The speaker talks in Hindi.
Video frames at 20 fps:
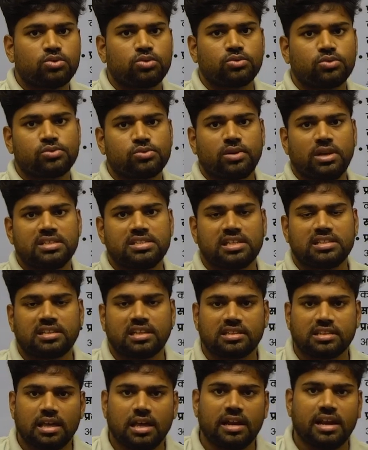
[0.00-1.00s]
जो चुना जाता
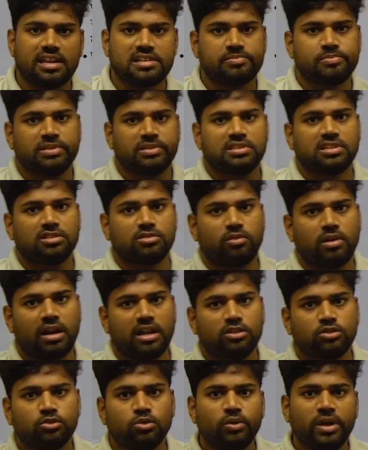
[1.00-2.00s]
था राष्ट्रपति के द्वारा
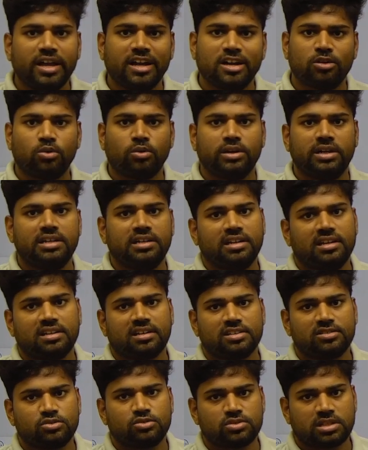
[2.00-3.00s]
दो एंग्लो इंडियन
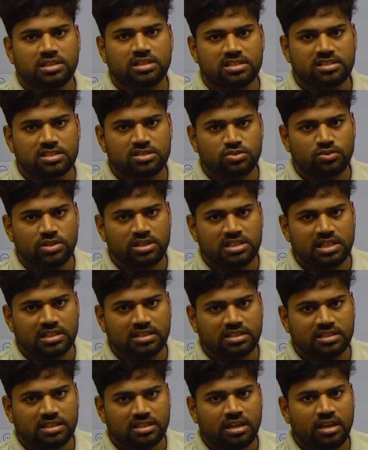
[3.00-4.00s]
के जो सदस्य चुने
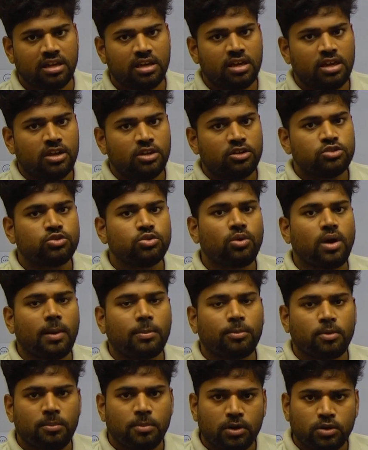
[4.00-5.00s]
जाते थे जो
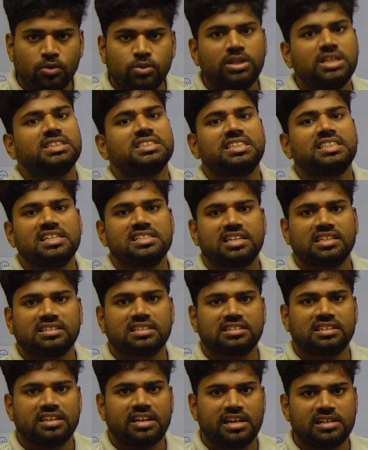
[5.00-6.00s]
आपको मनोनीत किए जाते
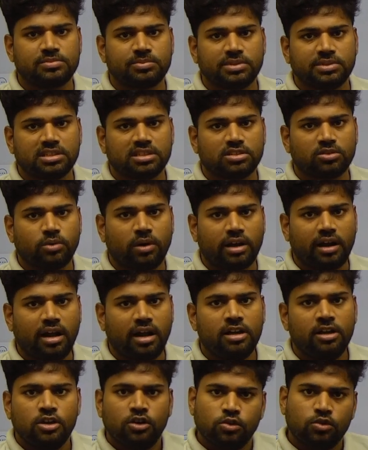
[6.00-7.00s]
थे राष्ट्रपति के द्वारा
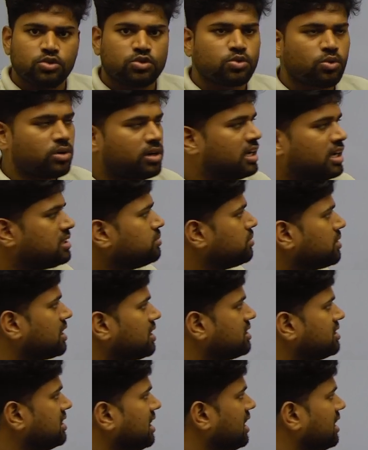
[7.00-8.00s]
उसको खत्म कर
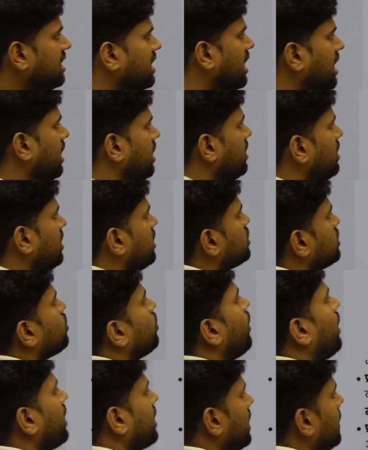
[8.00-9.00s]
दिया गया है तो
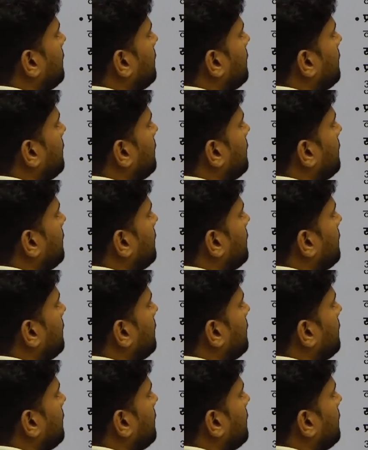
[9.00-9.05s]
अगर